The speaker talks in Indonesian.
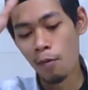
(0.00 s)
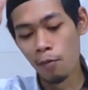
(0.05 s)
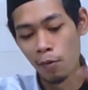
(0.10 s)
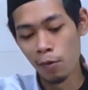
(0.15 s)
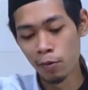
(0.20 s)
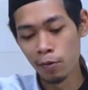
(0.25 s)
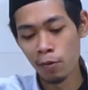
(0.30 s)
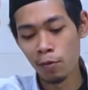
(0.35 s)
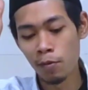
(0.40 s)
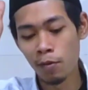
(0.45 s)

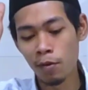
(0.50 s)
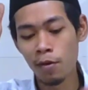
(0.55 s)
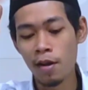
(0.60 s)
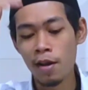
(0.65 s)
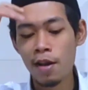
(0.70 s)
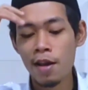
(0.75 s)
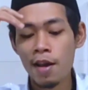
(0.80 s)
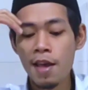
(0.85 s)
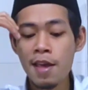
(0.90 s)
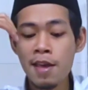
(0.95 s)
Brutu
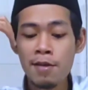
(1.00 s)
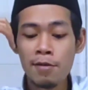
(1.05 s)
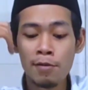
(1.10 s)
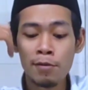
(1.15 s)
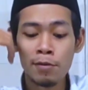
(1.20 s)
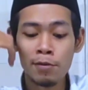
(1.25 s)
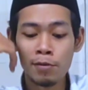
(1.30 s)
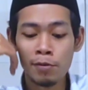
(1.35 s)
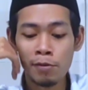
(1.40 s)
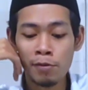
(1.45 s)

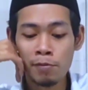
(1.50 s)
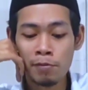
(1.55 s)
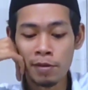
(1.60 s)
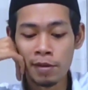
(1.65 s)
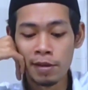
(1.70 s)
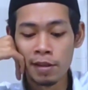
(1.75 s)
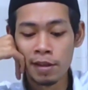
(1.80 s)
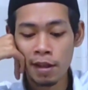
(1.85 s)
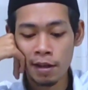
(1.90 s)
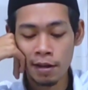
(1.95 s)
iku juru
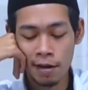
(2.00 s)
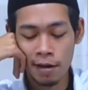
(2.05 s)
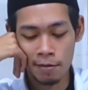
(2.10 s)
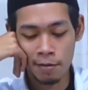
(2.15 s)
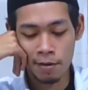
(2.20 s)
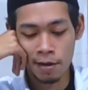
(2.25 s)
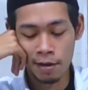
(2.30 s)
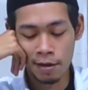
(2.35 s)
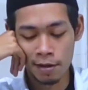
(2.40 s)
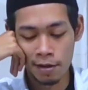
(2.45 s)
bedek
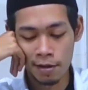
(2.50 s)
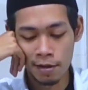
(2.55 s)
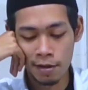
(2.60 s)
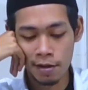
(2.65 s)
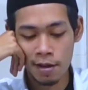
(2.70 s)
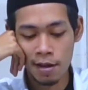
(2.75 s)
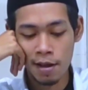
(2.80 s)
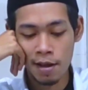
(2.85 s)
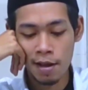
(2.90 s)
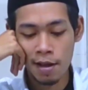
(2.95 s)
namanya
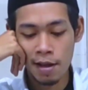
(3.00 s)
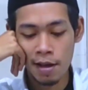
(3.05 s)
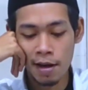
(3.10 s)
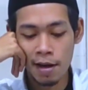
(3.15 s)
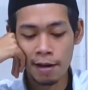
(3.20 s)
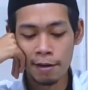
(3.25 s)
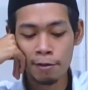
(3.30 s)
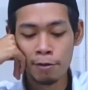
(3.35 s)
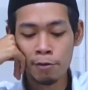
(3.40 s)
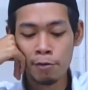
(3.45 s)

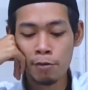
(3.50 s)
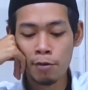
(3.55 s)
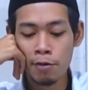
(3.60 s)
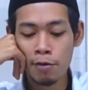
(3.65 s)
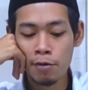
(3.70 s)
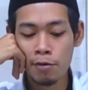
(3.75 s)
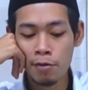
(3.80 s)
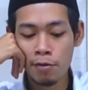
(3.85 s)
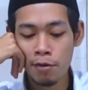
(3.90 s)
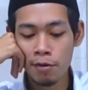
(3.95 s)
lah
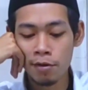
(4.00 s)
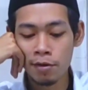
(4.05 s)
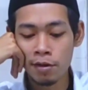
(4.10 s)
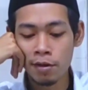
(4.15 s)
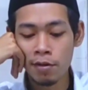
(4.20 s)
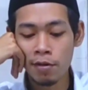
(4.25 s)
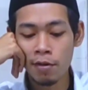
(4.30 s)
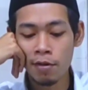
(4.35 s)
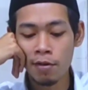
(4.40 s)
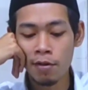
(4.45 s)
dukun-dukun
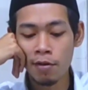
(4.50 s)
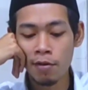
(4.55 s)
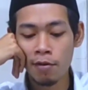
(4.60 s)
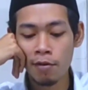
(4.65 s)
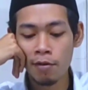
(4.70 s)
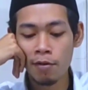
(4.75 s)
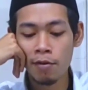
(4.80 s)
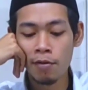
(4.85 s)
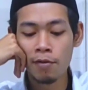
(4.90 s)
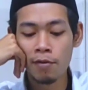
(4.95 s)
sing kaya
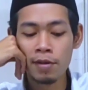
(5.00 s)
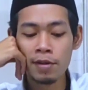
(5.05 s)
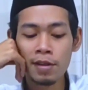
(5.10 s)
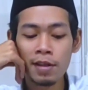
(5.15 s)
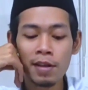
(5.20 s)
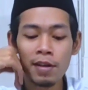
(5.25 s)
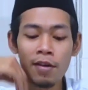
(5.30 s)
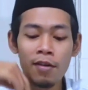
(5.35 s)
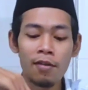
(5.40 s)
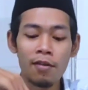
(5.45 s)
ngono kuwi
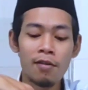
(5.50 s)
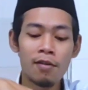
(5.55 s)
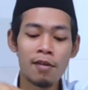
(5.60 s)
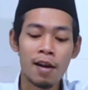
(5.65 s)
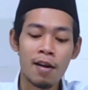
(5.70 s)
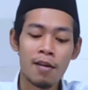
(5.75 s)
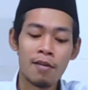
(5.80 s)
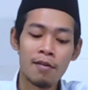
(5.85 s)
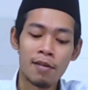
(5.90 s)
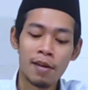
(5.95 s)
sing
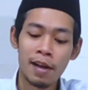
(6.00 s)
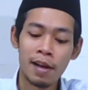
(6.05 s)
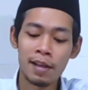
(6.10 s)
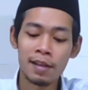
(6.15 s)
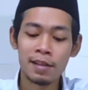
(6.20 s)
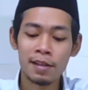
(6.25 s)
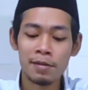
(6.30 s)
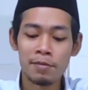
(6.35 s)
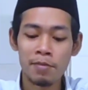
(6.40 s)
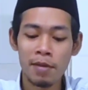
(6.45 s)
ora
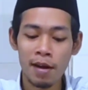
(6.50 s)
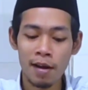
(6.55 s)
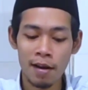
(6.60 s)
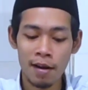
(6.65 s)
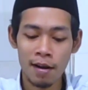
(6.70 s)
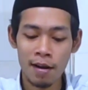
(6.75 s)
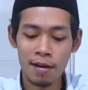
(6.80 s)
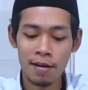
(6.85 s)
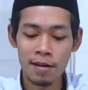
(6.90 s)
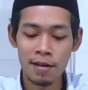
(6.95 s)
oleh
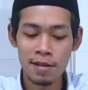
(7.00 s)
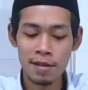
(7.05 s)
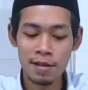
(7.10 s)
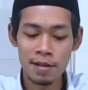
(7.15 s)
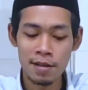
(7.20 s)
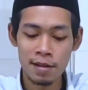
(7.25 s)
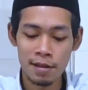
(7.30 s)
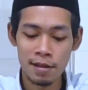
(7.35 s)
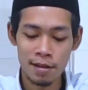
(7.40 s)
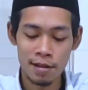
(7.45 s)

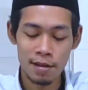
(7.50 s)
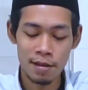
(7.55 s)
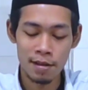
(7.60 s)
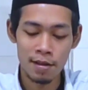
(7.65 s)
diparani